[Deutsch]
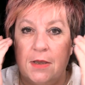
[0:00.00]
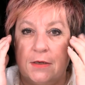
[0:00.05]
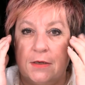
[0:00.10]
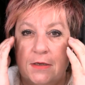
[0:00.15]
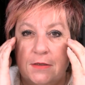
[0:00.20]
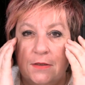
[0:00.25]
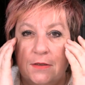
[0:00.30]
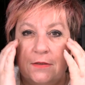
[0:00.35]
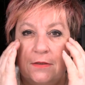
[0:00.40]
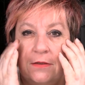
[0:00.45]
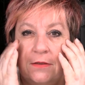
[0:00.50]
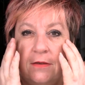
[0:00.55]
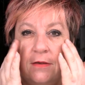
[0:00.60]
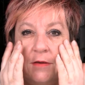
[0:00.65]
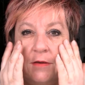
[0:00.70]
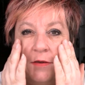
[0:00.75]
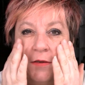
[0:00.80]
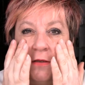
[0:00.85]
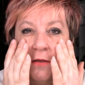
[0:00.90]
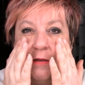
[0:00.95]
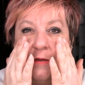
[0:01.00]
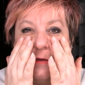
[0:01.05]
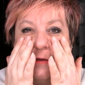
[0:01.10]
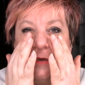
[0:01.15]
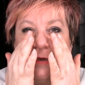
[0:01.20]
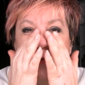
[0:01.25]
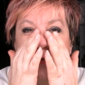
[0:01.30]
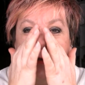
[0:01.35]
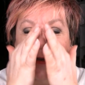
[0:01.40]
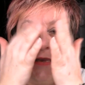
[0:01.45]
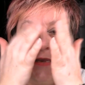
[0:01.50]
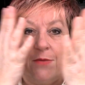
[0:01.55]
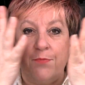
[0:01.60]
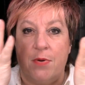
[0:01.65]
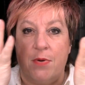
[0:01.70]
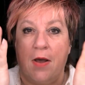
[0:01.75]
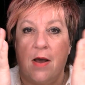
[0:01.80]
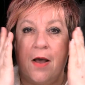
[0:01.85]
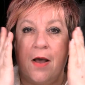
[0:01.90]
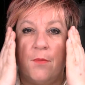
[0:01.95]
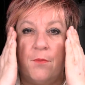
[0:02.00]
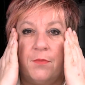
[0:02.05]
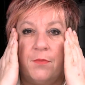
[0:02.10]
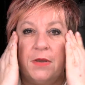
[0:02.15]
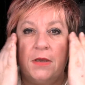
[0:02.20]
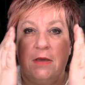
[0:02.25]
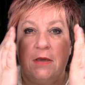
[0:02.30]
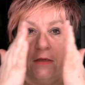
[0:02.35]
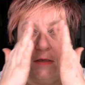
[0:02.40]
dieses sich liebhaben,